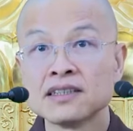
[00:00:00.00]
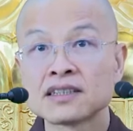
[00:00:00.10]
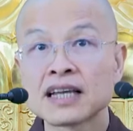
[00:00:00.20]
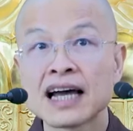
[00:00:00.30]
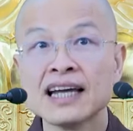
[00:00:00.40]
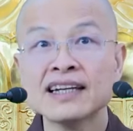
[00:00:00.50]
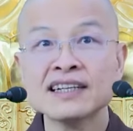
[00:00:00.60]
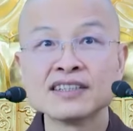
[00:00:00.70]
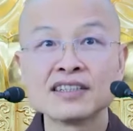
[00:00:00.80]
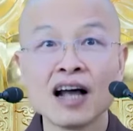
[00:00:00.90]
待人
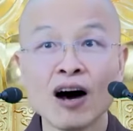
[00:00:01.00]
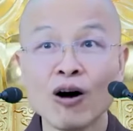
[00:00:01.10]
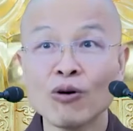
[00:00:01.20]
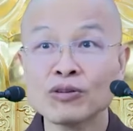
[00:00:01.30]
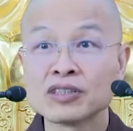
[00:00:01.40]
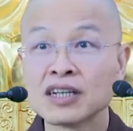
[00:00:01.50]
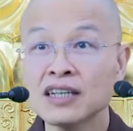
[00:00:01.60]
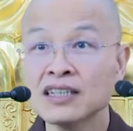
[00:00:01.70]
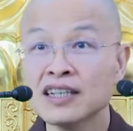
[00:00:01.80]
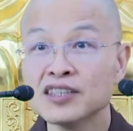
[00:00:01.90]
之老，
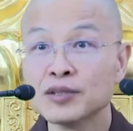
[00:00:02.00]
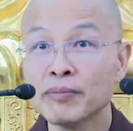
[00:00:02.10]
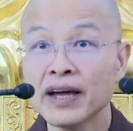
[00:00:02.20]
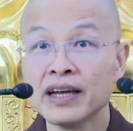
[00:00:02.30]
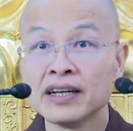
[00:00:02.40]
成人之美。